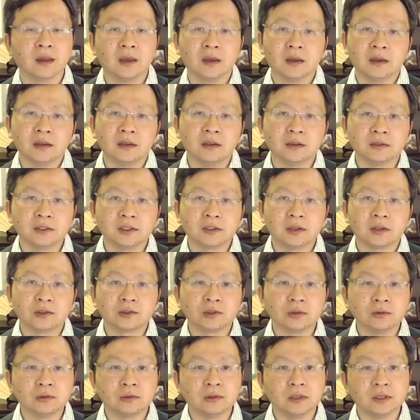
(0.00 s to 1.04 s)
要知道，
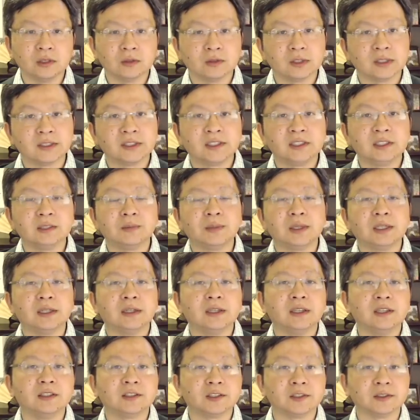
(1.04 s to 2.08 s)
中国有个基本
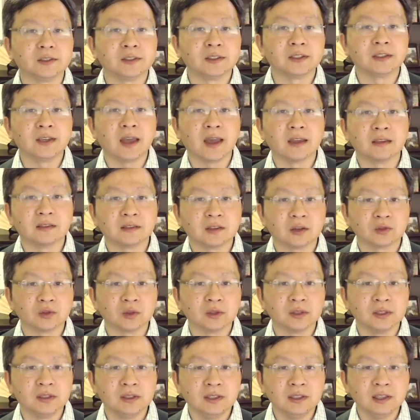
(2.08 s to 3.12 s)
历史经验，叫做“
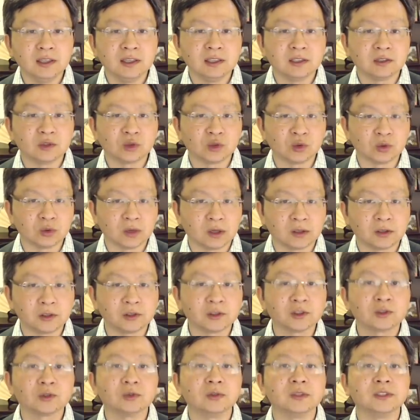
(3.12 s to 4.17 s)
逆取而
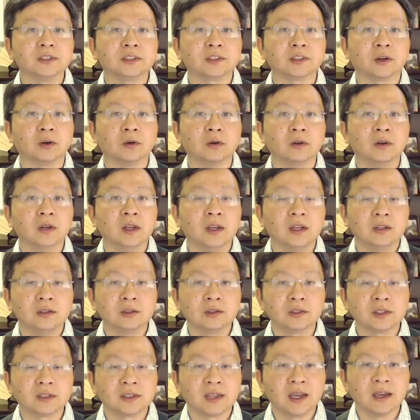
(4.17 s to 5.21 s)
顺守”，就
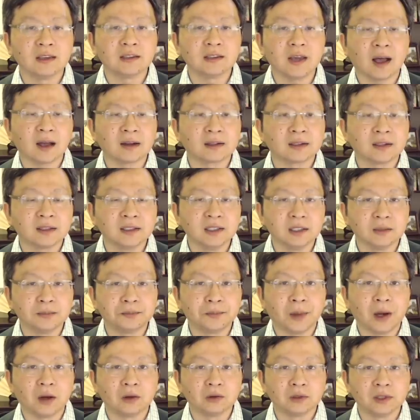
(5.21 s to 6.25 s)
是天下可以
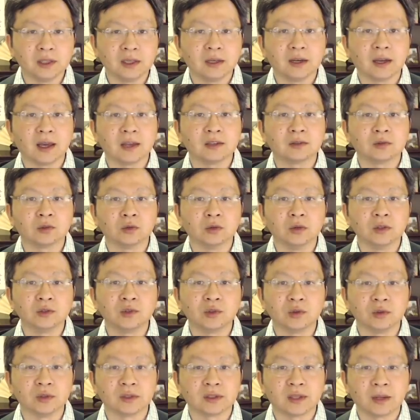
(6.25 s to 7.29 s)
暴力来夺
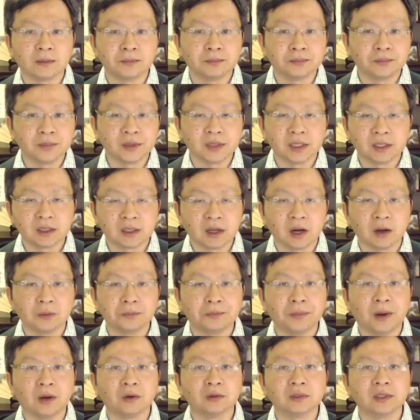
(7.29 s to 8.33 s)
取，但不能靠
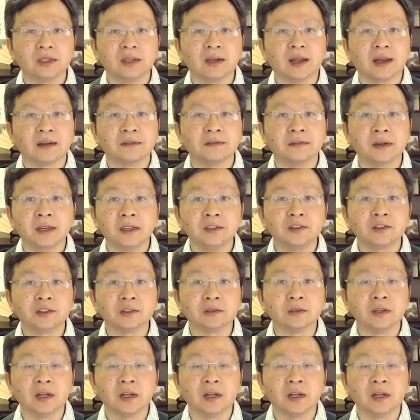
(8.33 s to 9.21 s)
暴力来维持。